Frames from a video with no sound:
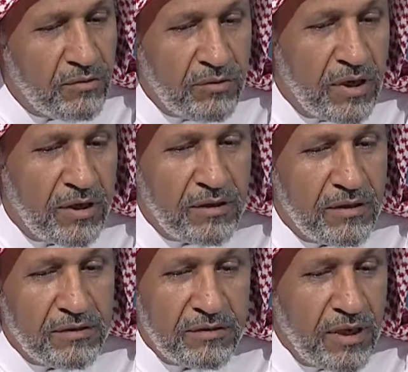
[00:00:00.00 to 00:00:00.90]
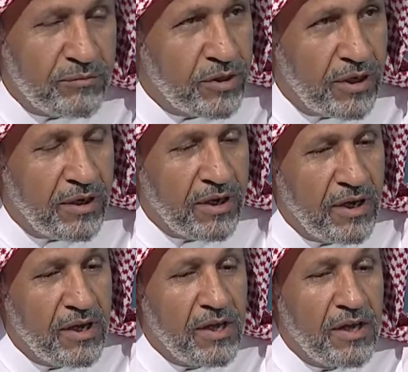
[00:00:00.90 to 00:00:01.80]
والحمد لله
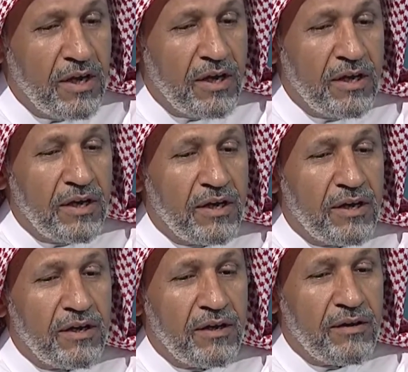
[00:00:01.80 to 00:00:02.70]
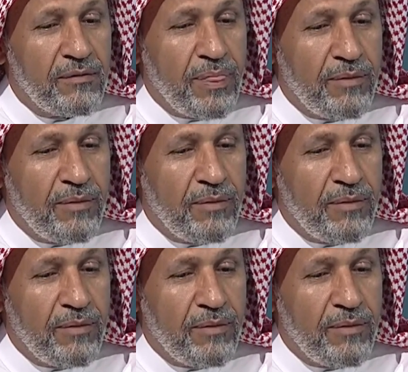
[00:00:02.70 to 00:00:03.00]
إيه؟